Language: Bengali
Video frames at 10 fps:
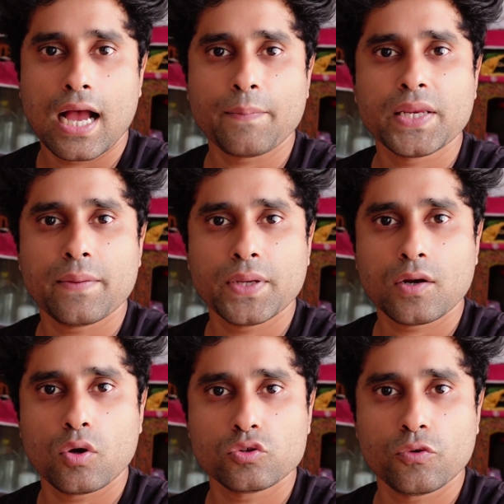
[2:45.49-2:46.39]
আপনি আপনার
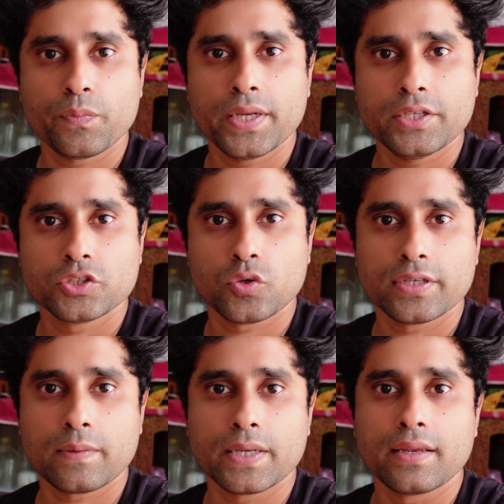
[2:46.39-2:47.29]
গন্তব্যে চলে
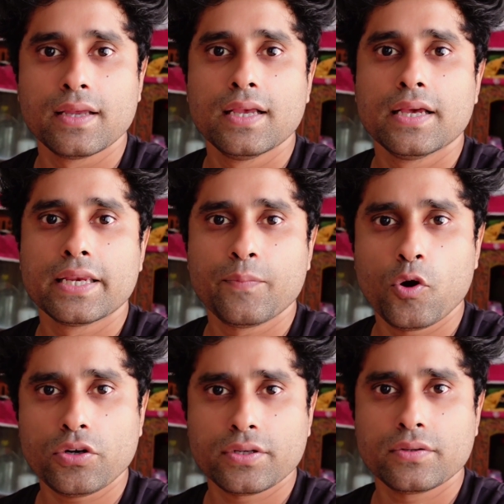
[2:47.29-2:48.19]
যাবেন
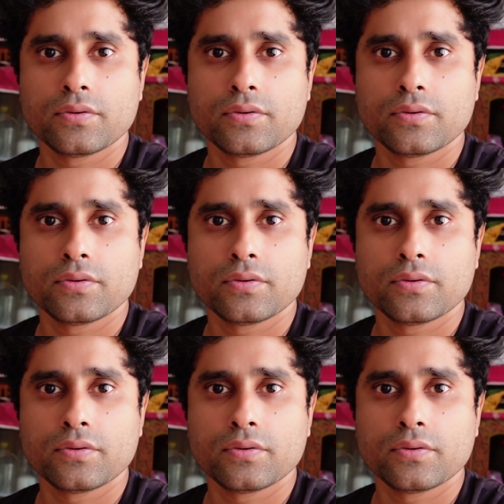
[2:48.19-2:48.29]
রিপোর্ট